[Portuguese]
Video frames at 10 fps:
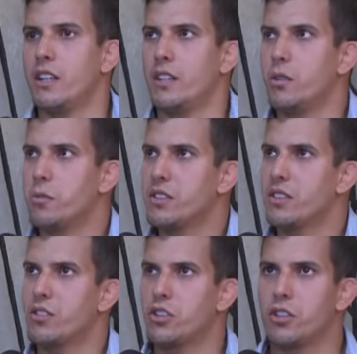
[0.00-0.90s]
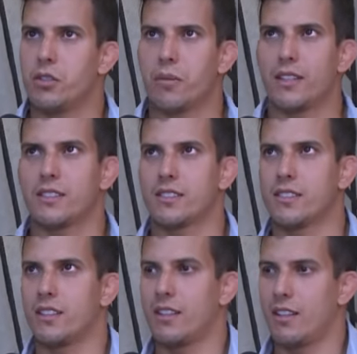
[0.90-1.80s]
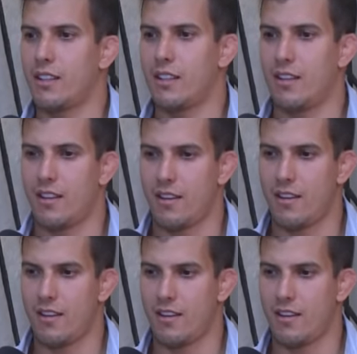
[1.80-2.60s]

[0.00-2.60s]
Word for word: Eu me senti, mas assim, é...